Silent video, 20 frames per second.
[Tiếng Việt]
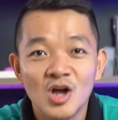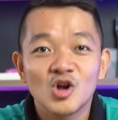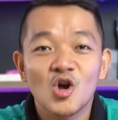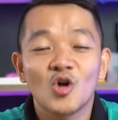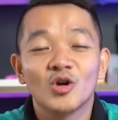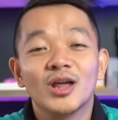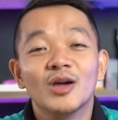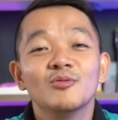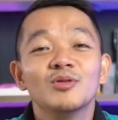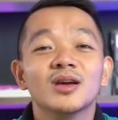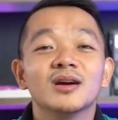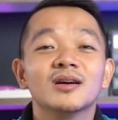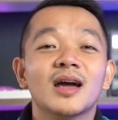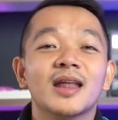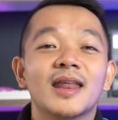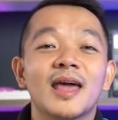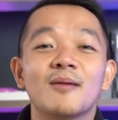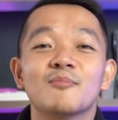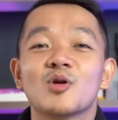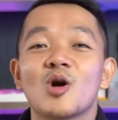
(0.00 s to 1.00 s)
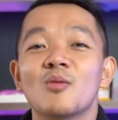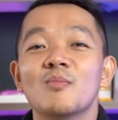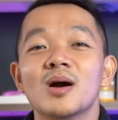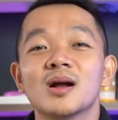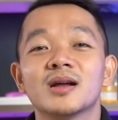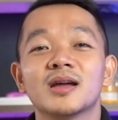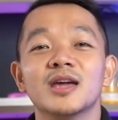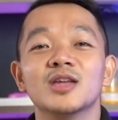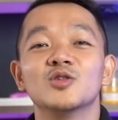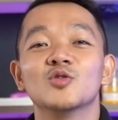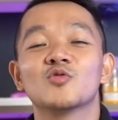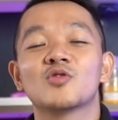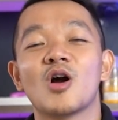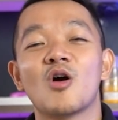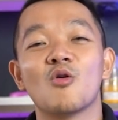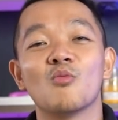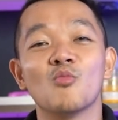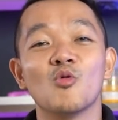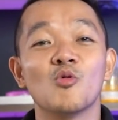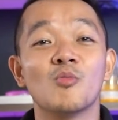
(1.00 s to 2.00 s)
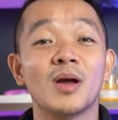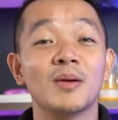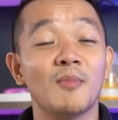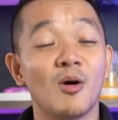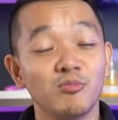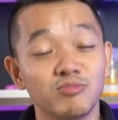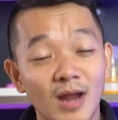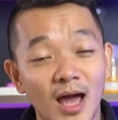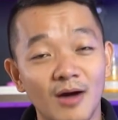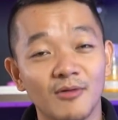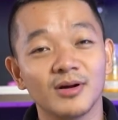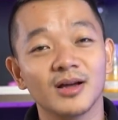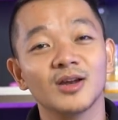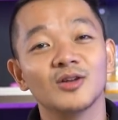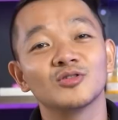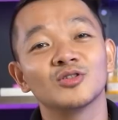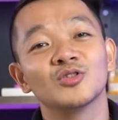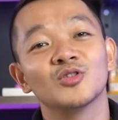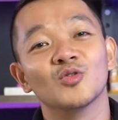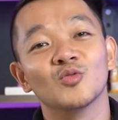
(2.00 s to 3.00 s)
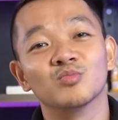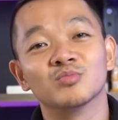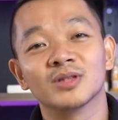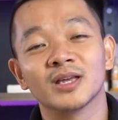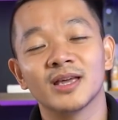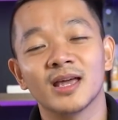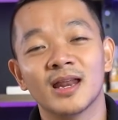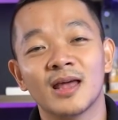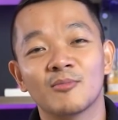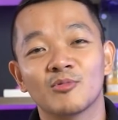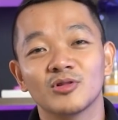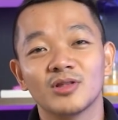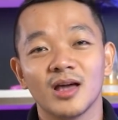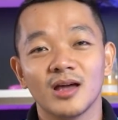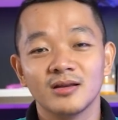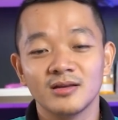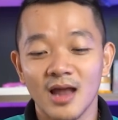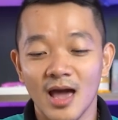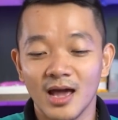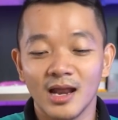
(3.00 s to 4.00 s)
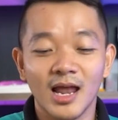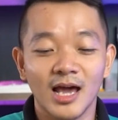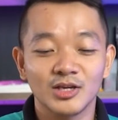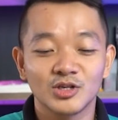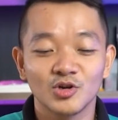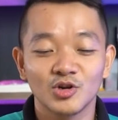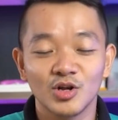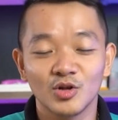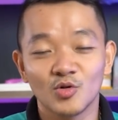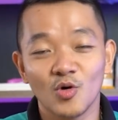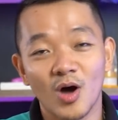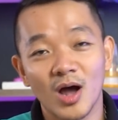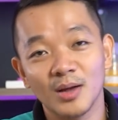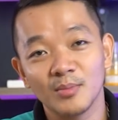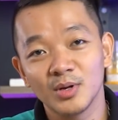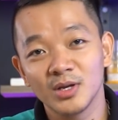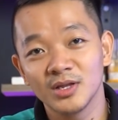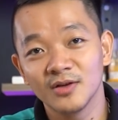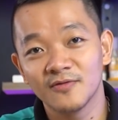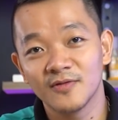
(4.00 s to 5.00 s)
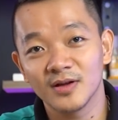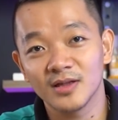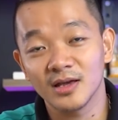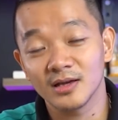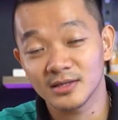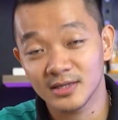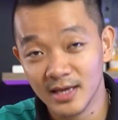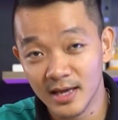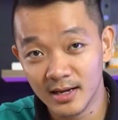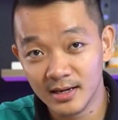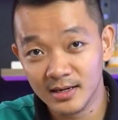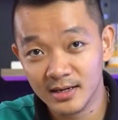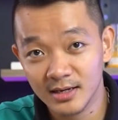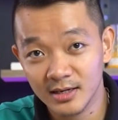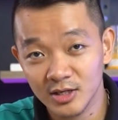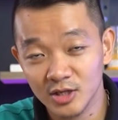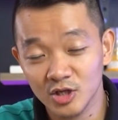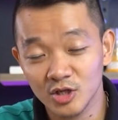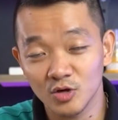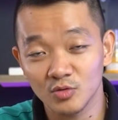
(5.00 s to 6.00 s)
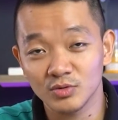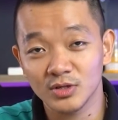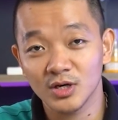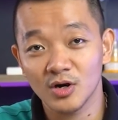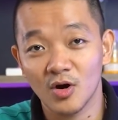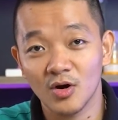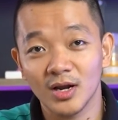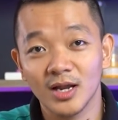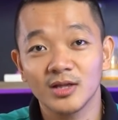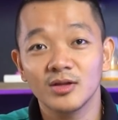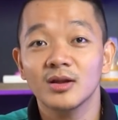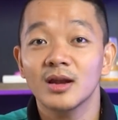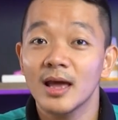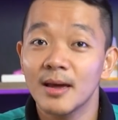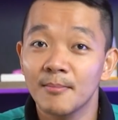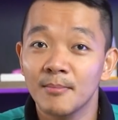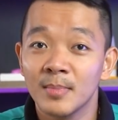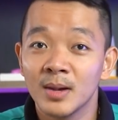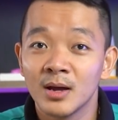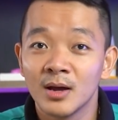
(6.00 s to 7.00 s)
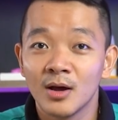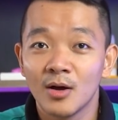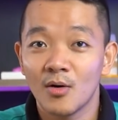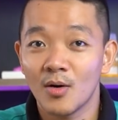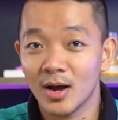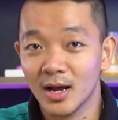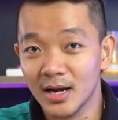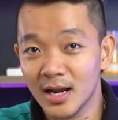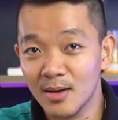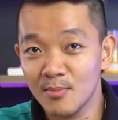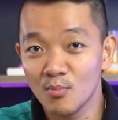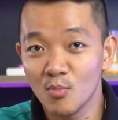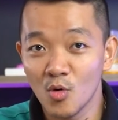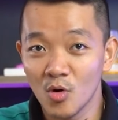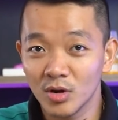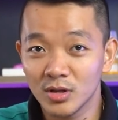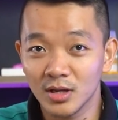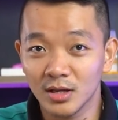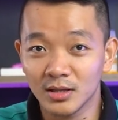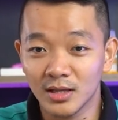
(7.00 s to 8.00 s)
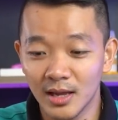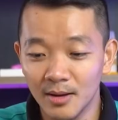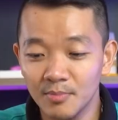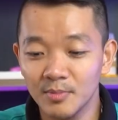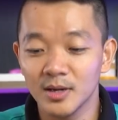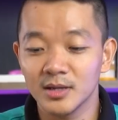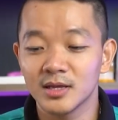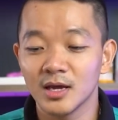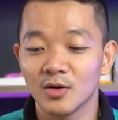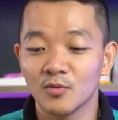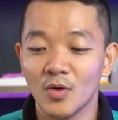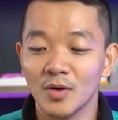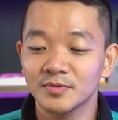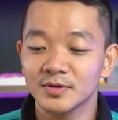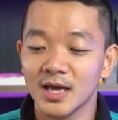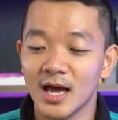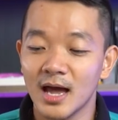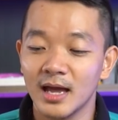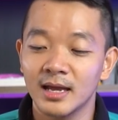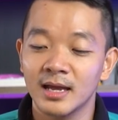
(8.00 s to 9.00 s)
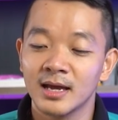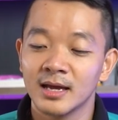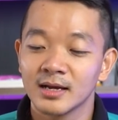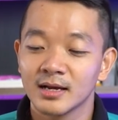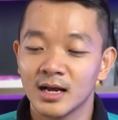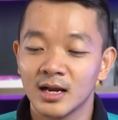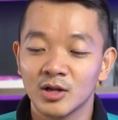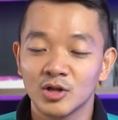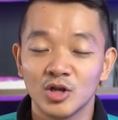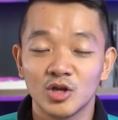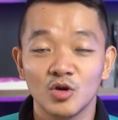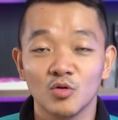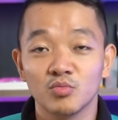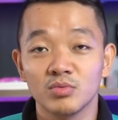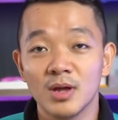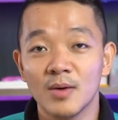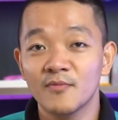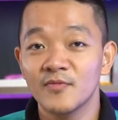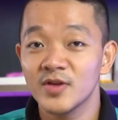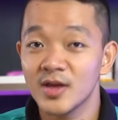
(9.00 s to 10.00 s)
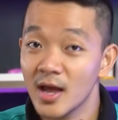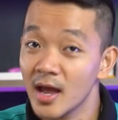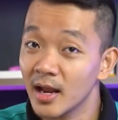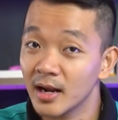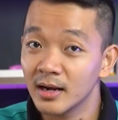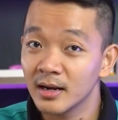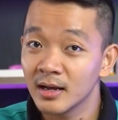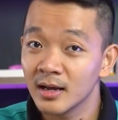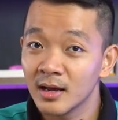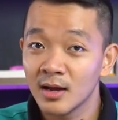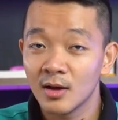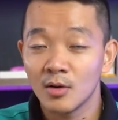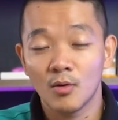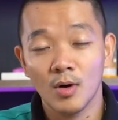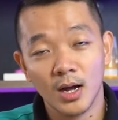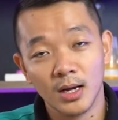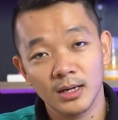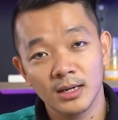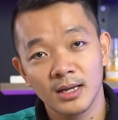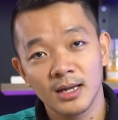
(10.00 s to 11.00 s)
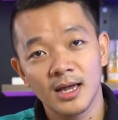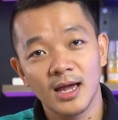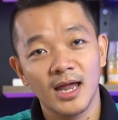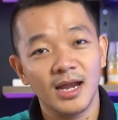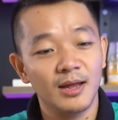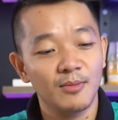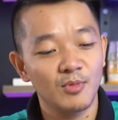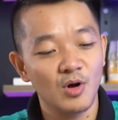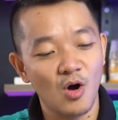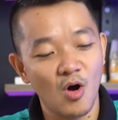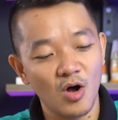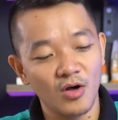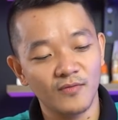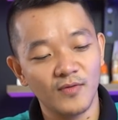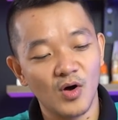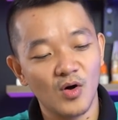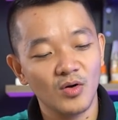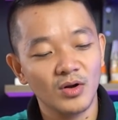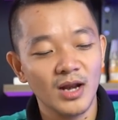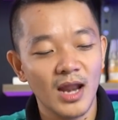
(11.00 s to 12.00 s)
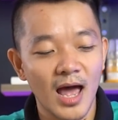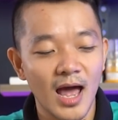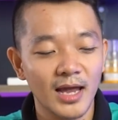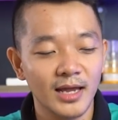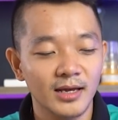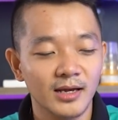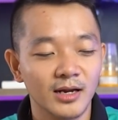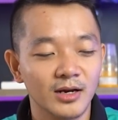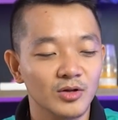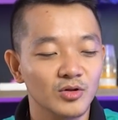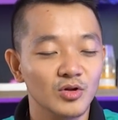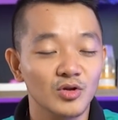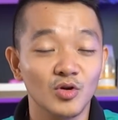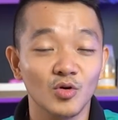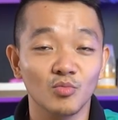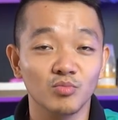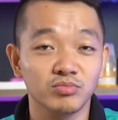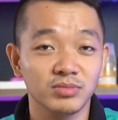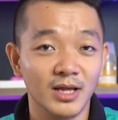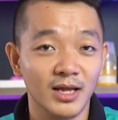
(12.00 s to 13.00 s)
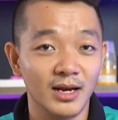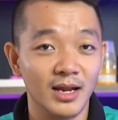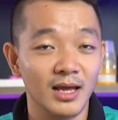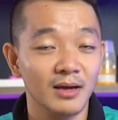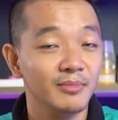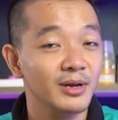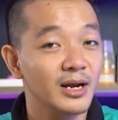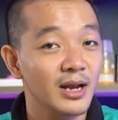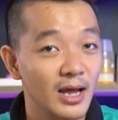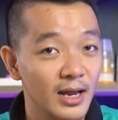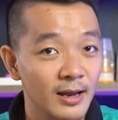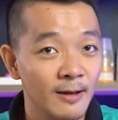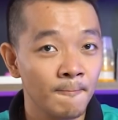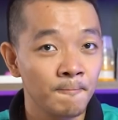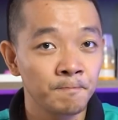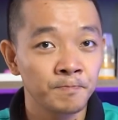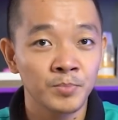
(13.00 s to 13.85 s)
Còn nếu như anh em có bất kỳ nhu cầu mua máy móc nào ở Kết Nối Tiêu Dùng thì anh em có thể để lại số điện thoại bên dưới phần nhận xét, Kết Nối Tiêu Dùng sẽ gọi lại cho anh em, hoặc anh em mua trực tiếp ở trên website kết nối tiêu dùng chấm vn, hoặc anh em gọi vào hotline Kết Nối Tiêu Dùng Thành để ở bên đây.